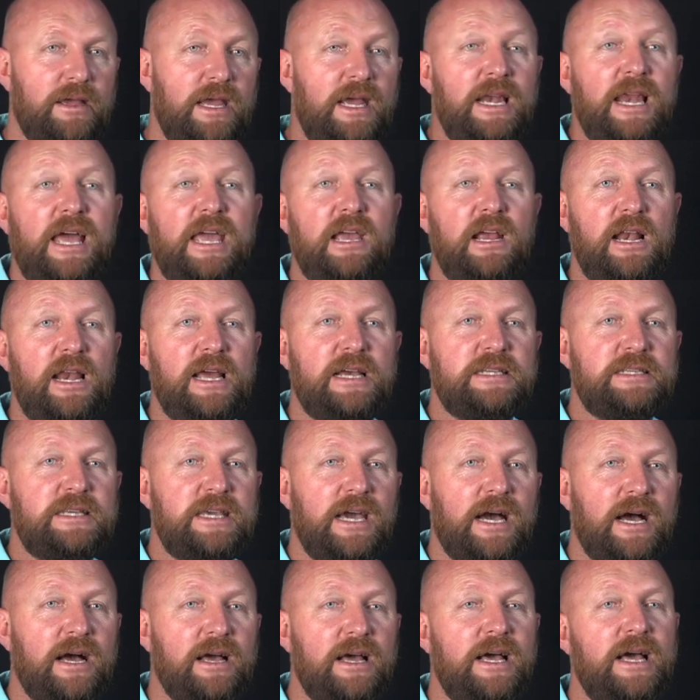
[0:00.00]
En la
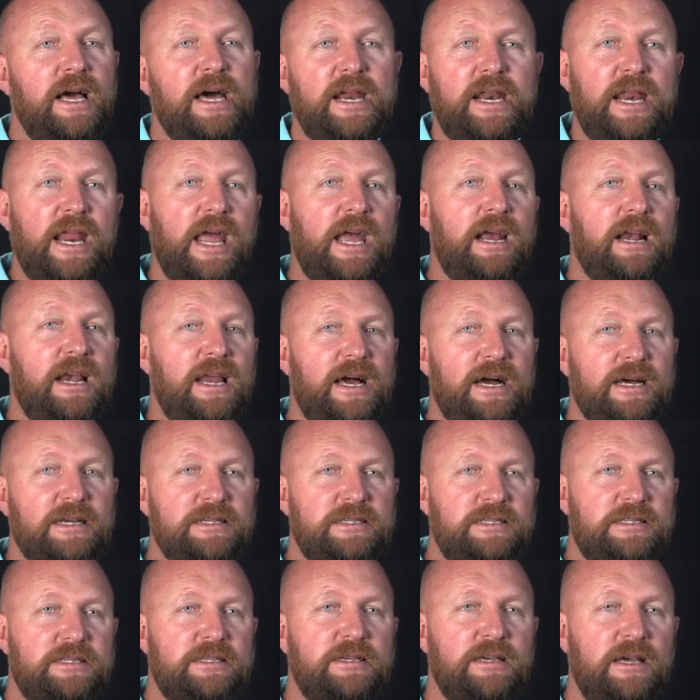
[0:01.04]
iglesia,
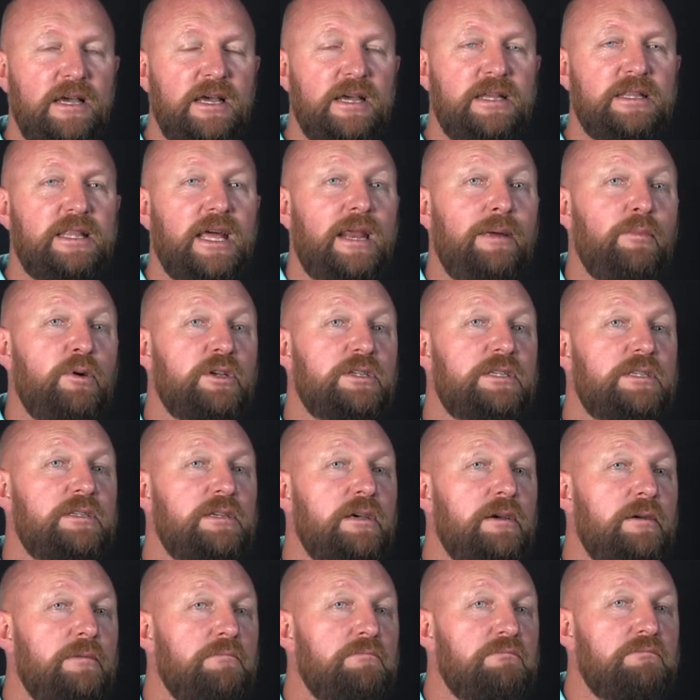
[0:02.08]
reglas, tenemos